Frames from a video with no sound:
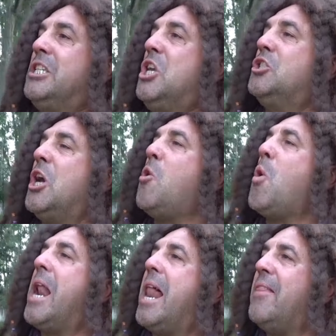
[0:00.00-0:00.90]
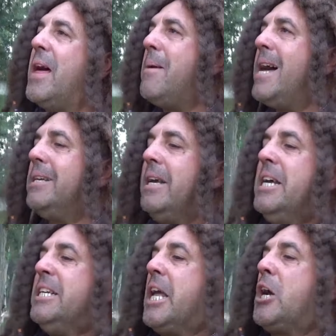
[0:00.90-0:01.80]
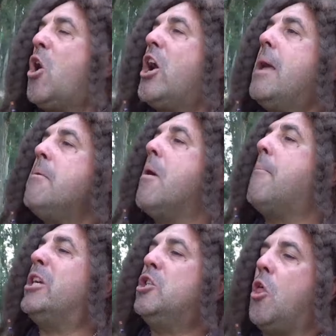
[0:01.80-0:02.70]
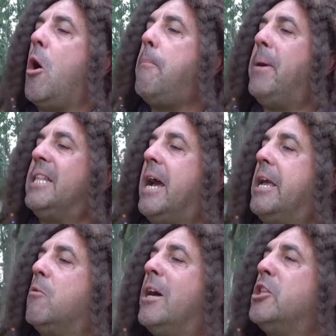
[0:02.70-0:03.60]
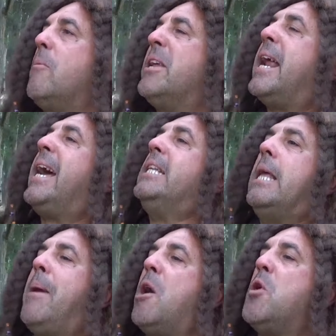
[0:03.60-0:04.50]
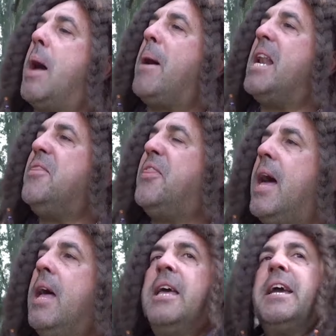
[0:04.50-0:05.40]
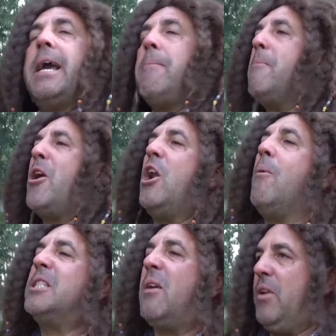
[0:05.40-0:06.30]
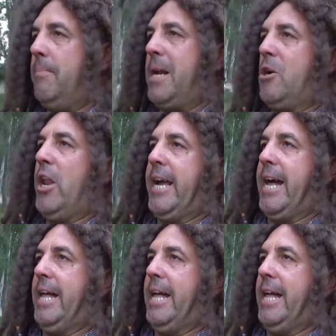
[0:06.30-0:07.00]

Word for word: si yo sé jugar a las damas, te cojo ahora mismo, ha puesto dos petas y cuatro birras que te pego una paliza, que vamos, que lo vas a flipar, colega.